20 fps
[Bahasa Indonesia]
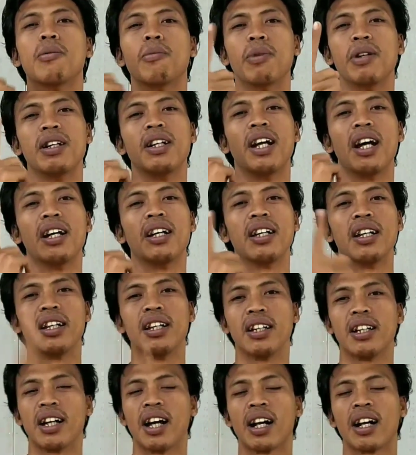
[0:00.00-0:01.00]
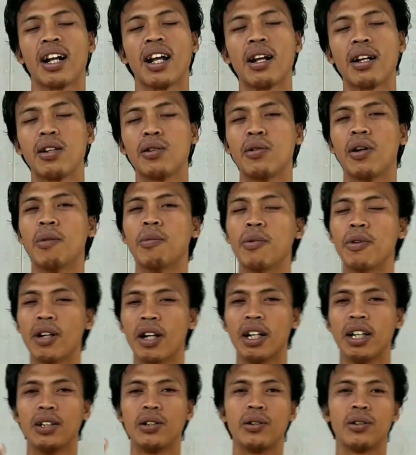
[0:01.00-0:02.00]
pedaging karena dua
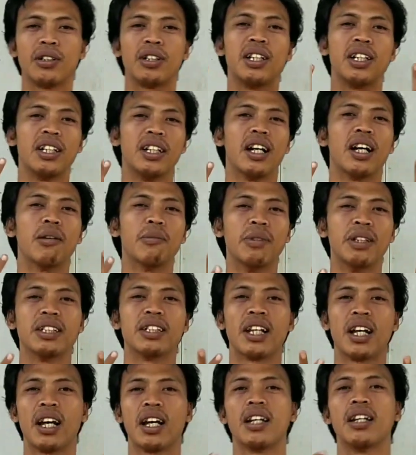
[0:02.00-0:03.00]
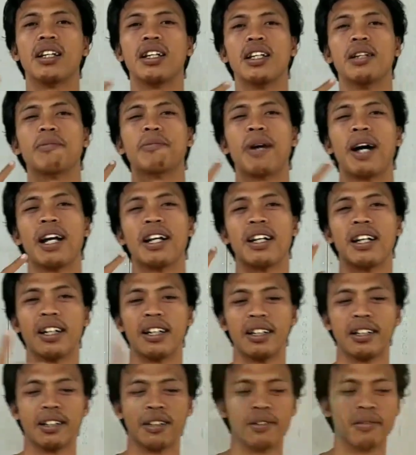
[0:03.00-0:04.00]
bulan itu tidak bisa
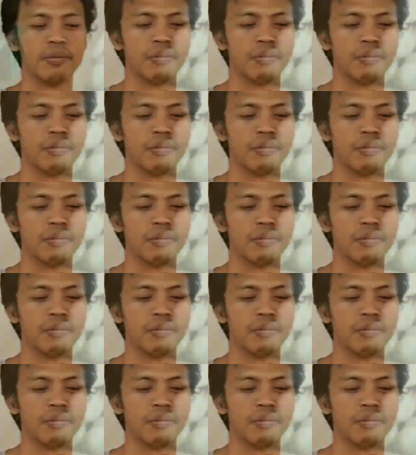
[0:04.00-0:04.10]
dipanen.